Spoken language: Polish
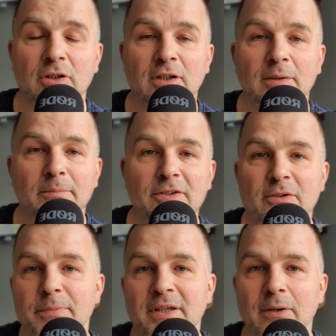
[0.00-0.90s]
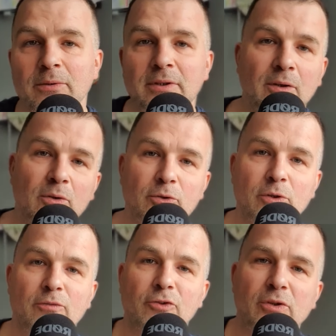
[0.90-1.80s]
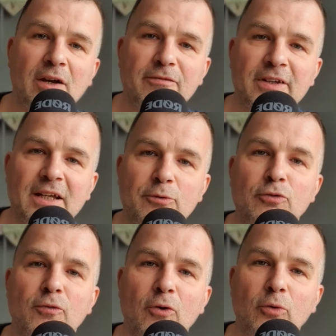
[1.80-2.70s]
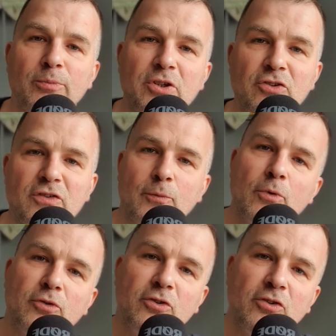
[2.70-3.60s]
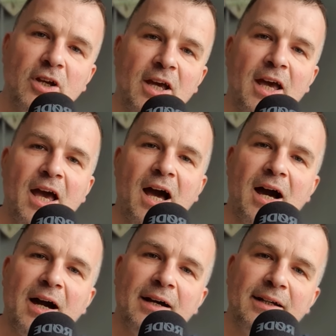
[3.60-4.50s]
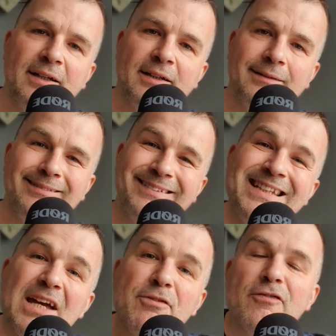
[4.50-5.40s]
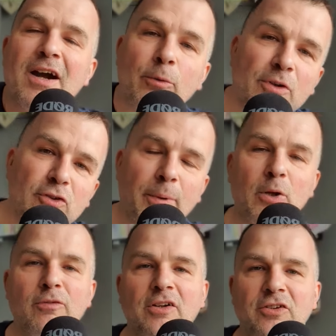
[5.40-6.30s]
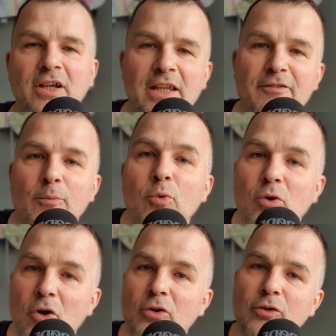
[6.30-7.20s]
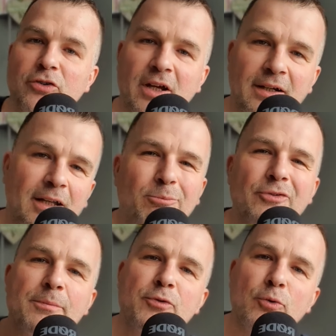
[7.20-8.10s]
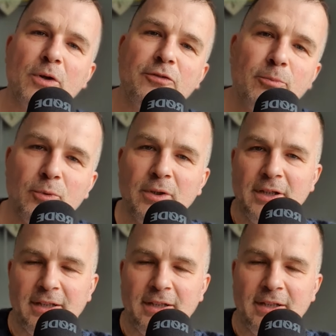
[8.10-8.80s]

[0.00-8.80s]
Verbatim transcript: y, będzie pytał o fotografa na jakimś forum, ty się zgłosisz, a nie wywarłeś dobrego wrażenia, nie wiem, u kogoś, tak? Albo zepsułeś mu,